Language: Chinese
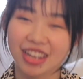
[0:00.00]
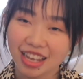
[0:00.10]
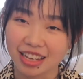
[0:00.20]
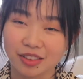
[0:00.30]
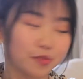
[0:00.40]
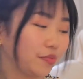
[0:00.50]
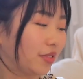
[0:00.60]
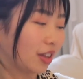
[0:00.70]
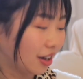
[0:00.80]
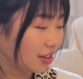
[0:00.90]
OK，
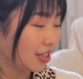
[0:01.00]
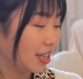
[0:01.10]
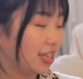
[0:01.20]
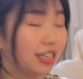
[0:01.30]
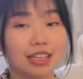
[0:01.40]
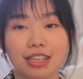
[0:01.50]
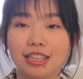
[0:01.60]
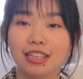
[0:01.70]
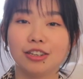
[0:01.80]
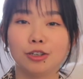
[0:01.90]
好，这
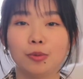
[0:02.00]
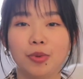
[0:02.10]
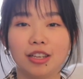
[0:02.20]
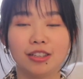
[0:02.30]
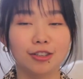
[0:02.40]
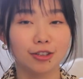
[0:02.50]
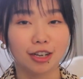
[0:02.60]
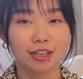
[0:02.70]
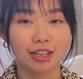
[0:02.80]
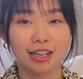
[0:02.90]
一期的视频
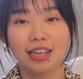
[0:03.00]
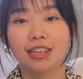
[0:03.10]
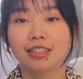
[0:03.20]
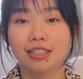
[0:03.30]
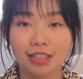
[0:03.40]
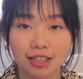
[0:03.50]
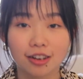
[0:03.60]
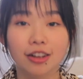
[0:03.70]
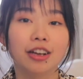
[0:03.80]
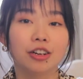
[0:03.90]
就到这里。记
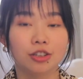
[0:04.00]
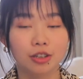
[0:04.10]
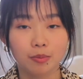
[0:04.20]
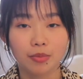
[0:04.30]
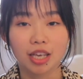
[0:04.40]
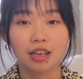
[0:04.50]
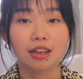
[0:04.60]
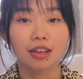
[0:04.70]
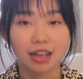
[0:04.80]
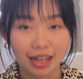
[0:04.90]
得，生命
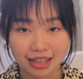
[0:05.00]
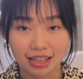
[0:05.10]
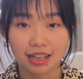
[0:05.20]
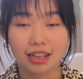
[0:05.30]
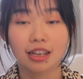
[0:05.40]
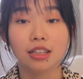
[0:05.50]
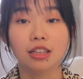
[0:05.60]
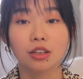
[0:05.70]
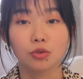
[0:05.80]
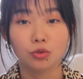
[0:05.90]
爱你，
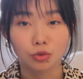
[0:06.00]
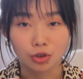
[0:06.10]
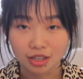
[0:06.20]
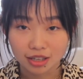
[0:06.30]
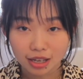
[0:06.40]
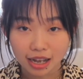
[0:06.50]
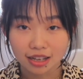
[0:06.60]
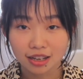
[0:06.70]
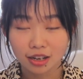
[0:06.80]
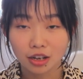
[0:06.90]
你存在